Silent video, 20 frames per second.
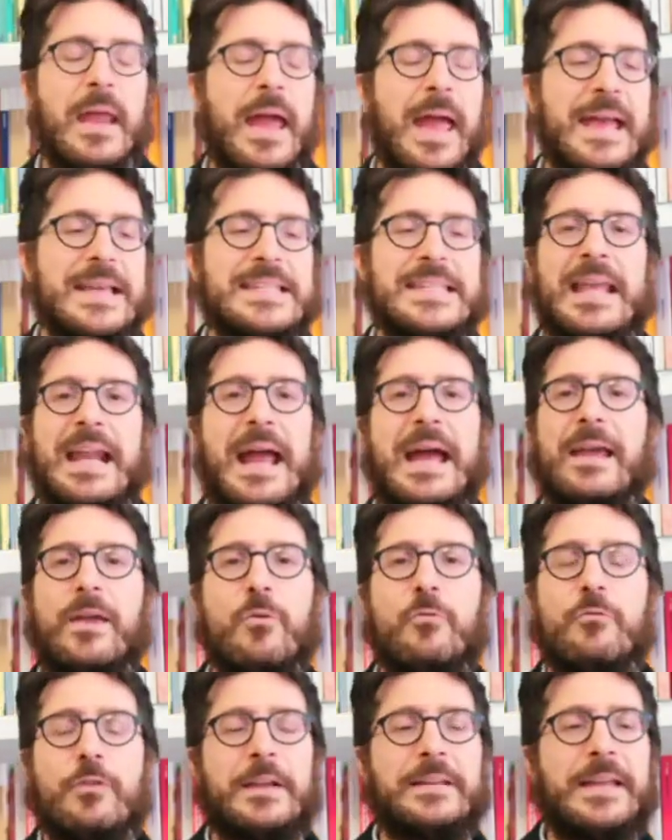Esther ha anche
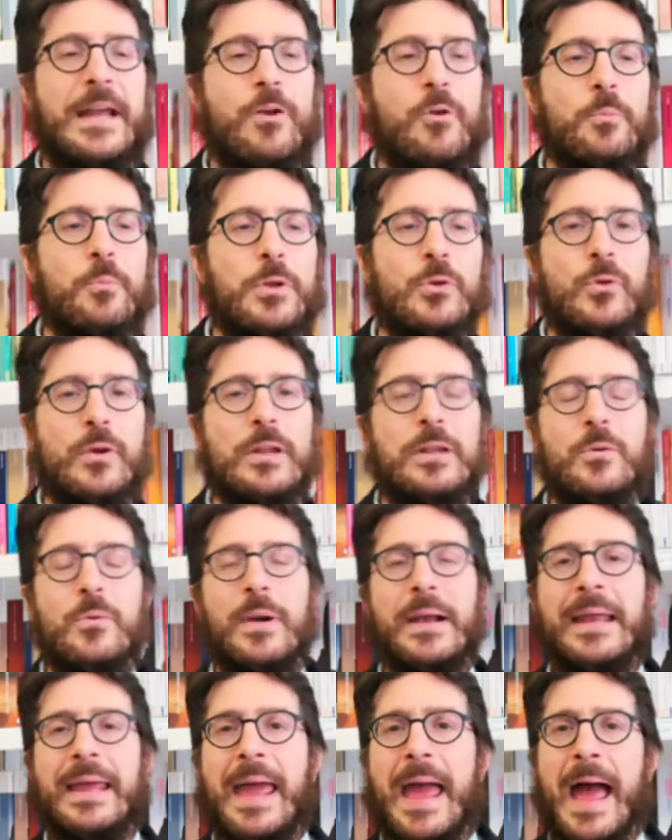un fratello minore di
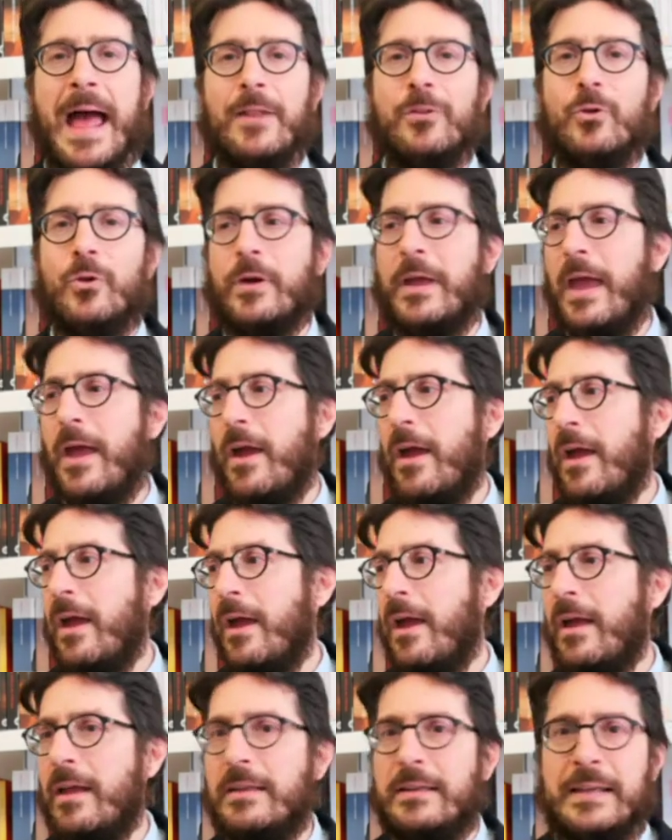qualche anno
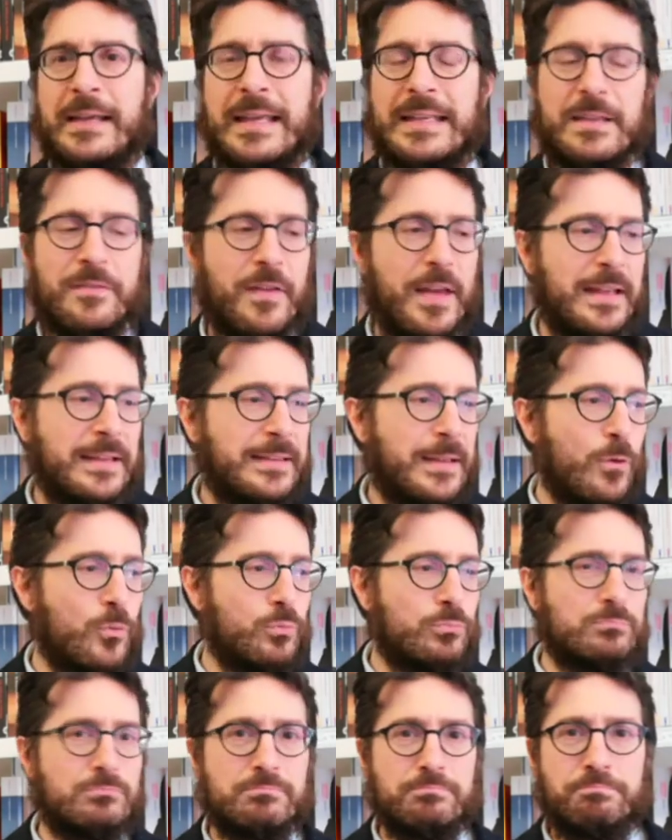che, che diventa
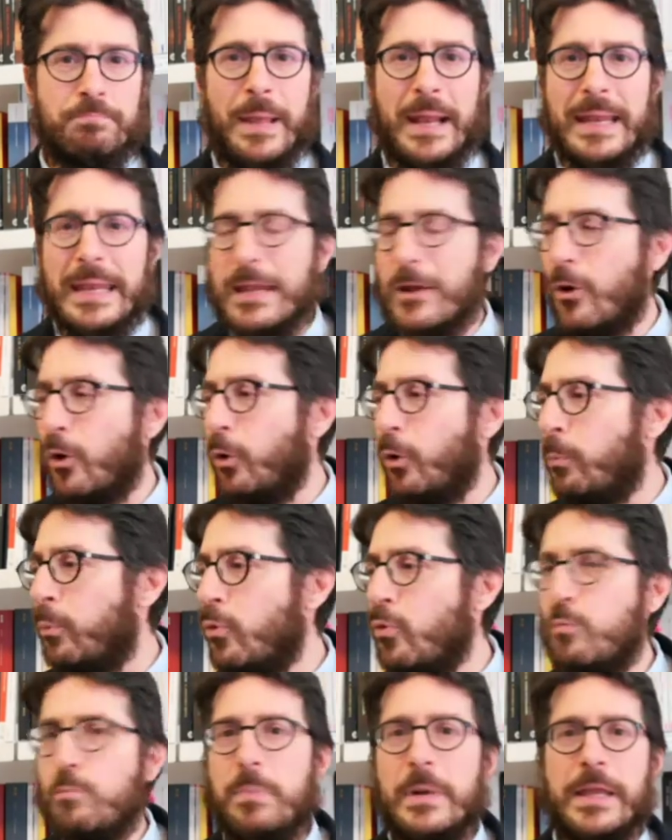un pericolo
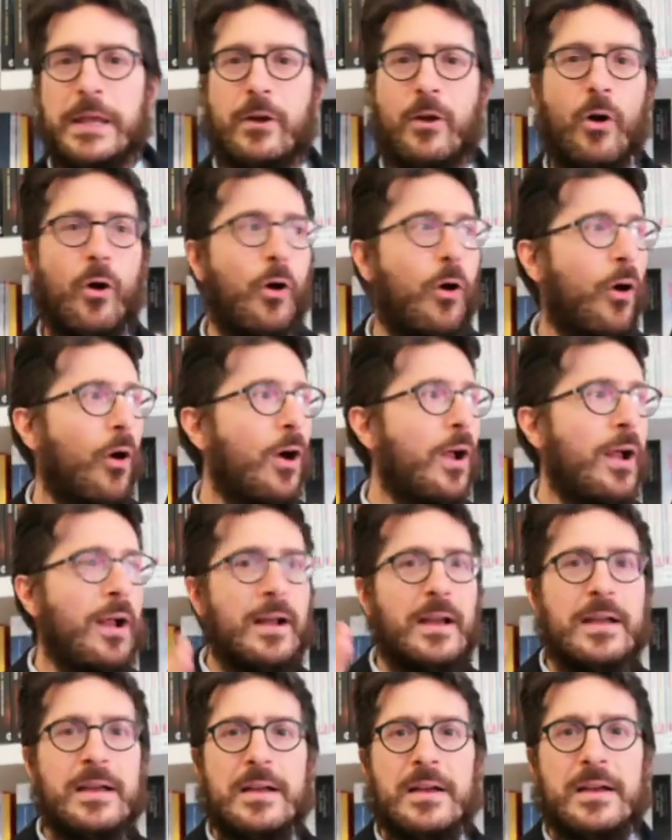pubblico
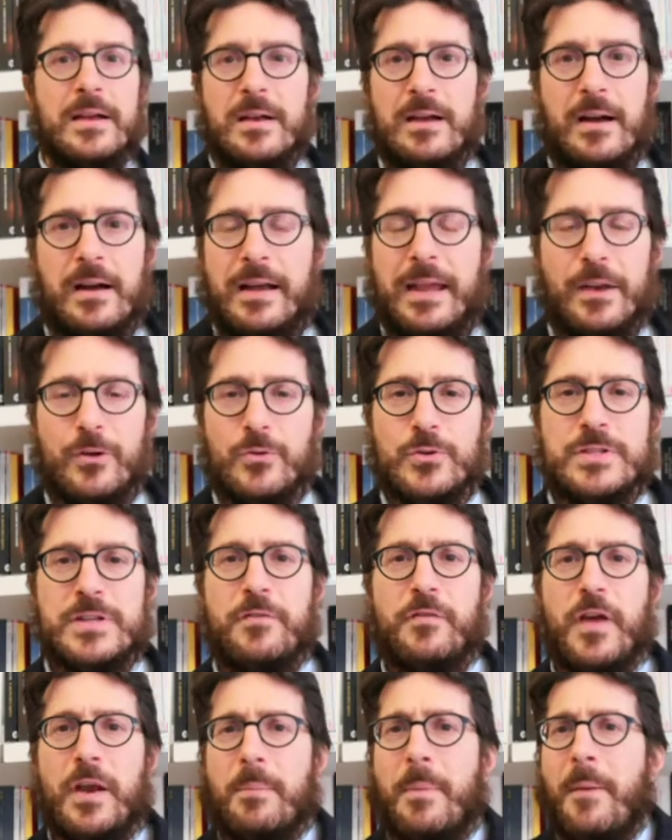eh, che non si
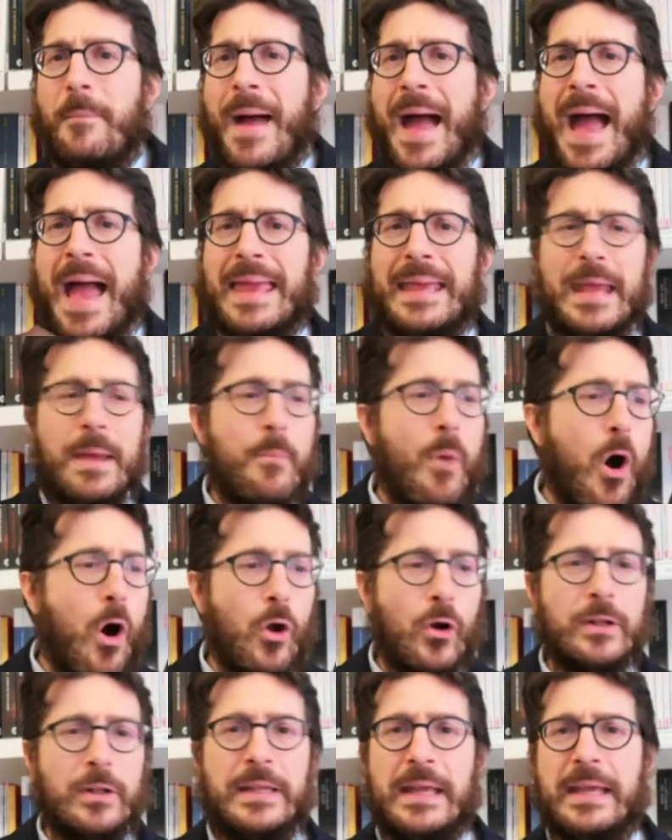ferma mai, che
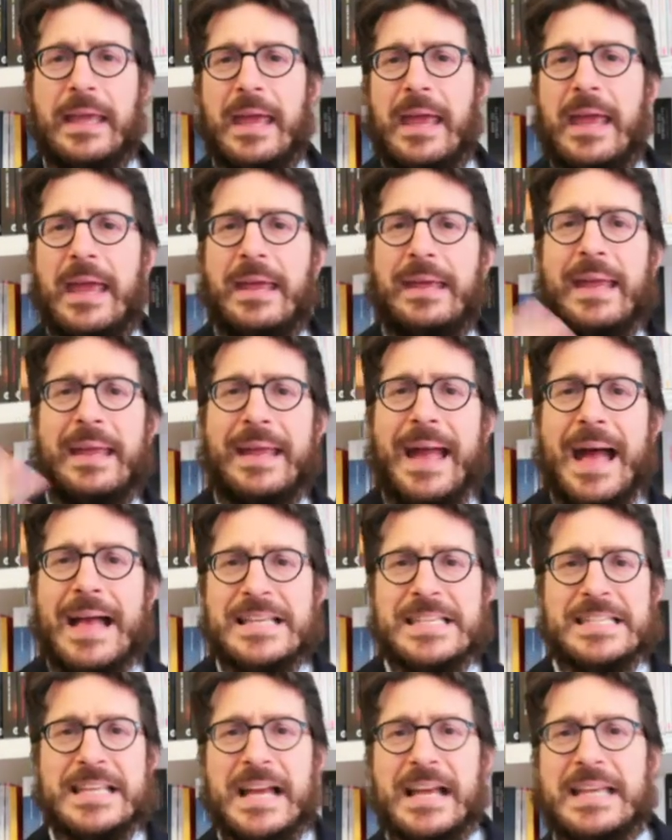morde, che, che,
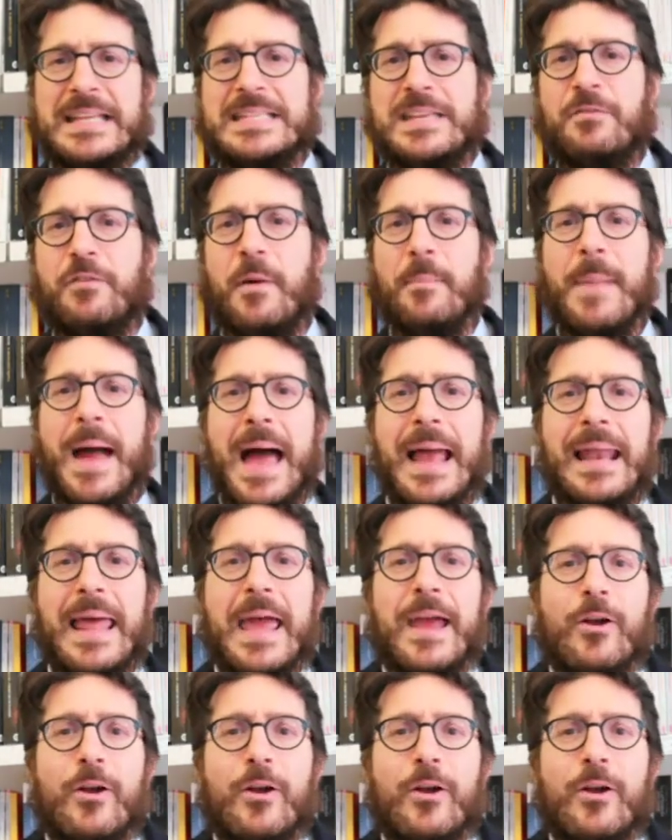casca, che si fa male.